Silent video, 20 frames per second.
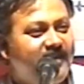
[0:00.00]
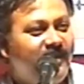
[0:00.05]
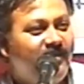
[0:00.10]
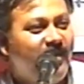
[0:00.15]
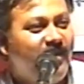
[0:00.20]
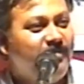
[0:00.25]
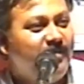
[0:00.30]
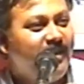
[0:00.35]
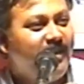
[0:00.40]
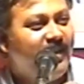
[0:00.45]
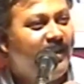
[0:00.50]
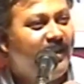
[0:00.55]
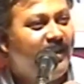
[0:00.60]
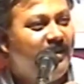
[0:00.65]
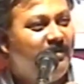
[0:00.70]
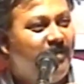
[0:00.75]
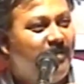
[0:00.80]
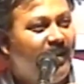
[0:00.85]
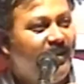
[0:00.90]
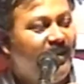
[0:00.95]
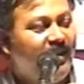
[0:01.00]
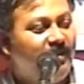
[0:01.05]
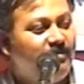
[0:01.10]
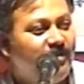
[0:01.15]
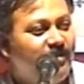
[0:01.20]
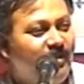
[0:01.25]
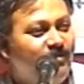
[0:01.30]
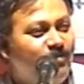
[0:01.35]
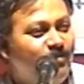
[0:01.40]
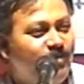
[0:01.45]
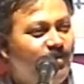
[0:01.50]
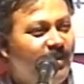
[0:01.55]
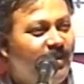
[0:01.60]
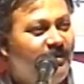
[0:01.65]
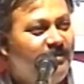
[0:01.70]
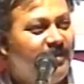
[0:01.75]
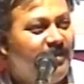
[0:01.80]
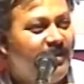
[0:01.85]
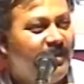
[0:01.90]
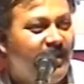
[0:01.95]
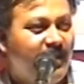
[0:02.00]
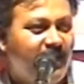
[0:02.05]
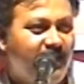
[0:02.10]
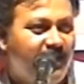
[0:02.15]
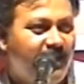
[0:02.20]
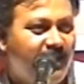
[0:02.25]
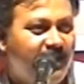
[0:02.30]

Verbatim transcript: सवा महीने के बाद आपका मोतियाबिंद कर,